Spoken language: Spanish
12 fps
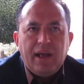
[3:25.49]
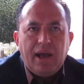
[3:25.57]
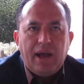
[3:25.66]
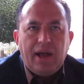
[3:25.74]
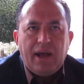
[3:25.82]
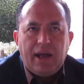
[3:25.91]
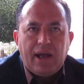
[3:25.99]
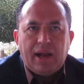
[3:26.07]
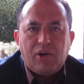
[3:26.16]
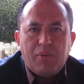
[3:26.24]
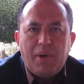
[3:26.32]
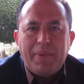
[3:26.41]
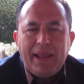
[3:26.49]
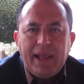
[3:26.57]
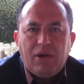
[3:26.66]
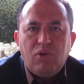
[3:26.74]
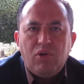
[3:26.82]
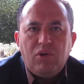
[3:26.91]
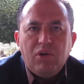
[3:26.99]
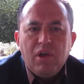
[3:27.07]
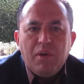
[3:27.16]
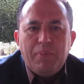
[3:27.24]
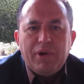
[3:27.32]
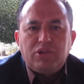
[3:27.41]
a robo a vehículo,
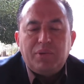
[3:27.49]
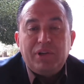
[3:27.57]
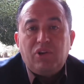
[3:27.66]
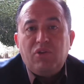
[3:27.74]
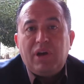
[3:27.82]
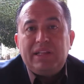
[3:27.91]
pero sobre todo